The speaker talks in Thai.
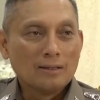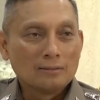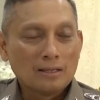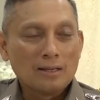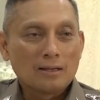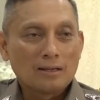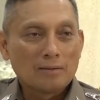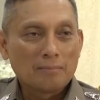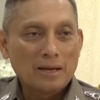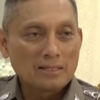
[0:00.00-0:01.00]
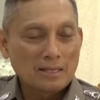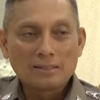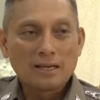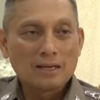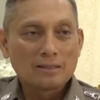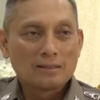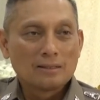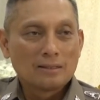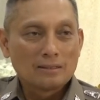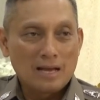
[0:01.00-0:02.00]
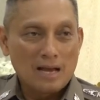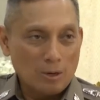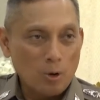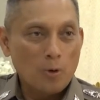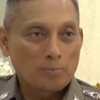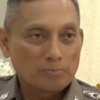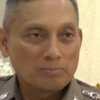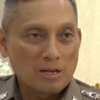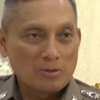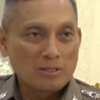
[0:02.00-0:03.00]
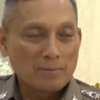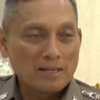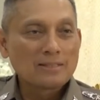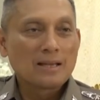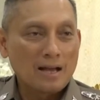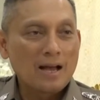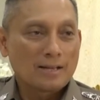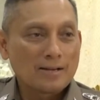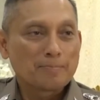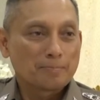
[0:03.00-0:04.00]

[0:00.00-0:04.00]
ที่ไม่ชัดเจนอย่าโลภแล้วจะไม่เสียหายครับ